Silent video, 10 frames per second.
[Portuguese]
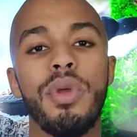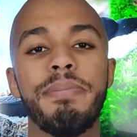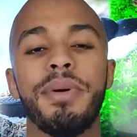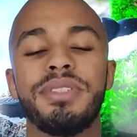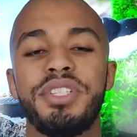O
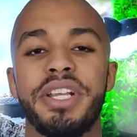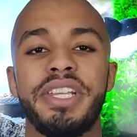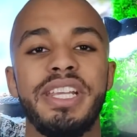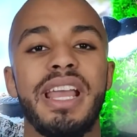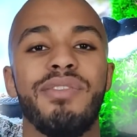importante
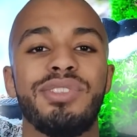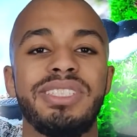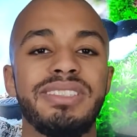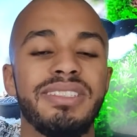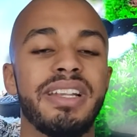aqui é
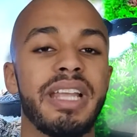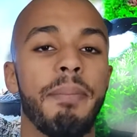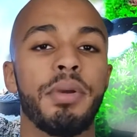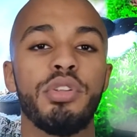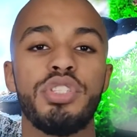você entender que a
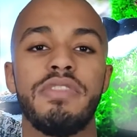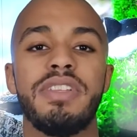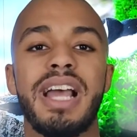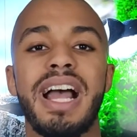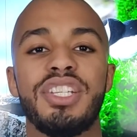
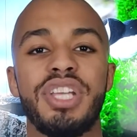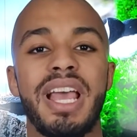produtividade